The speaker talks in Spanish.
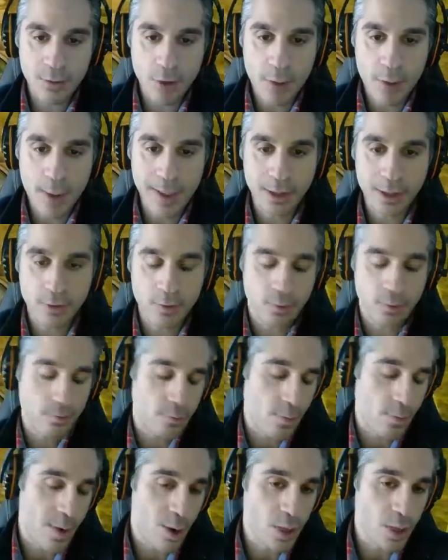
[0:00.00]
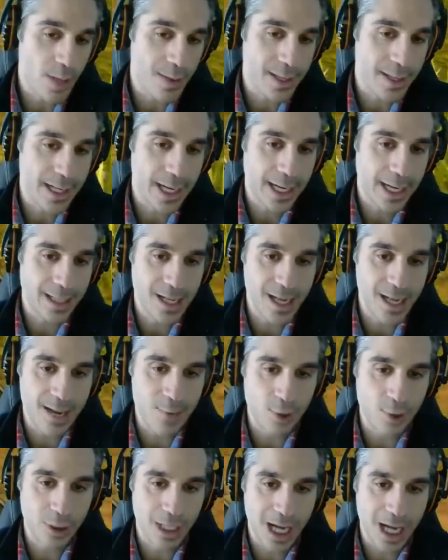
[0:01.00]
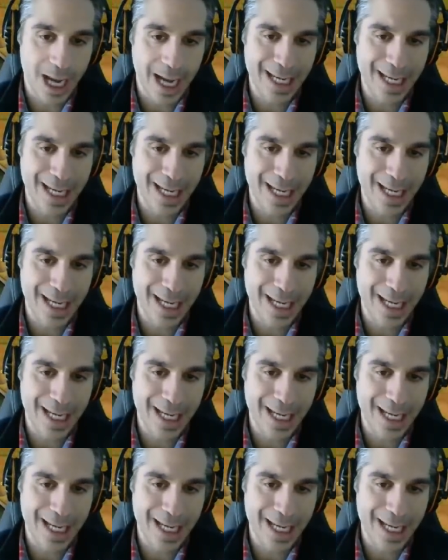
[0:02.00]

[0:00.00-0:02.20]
no había visto, no me acordaba de que teníamos traje